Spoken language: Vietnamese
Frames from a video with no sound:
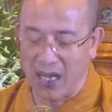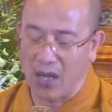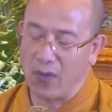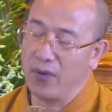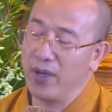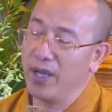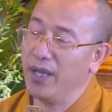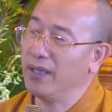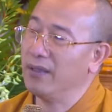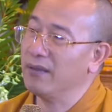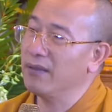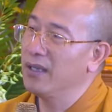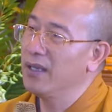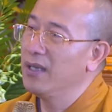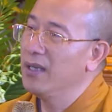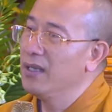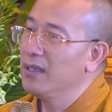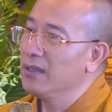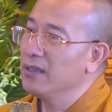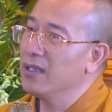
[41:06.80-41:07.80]
nào hết
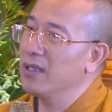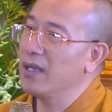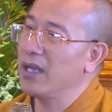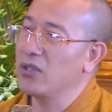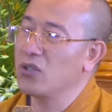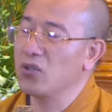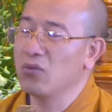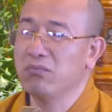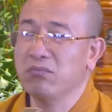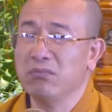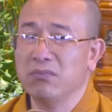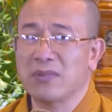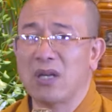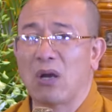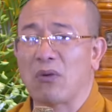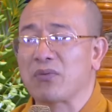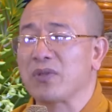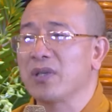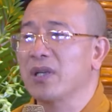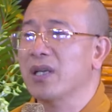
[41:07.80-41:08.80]
thưa đại chúng
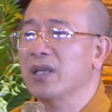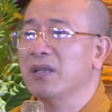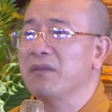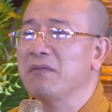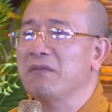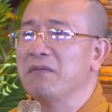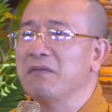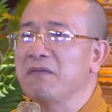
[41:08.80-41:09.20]
đọc những cái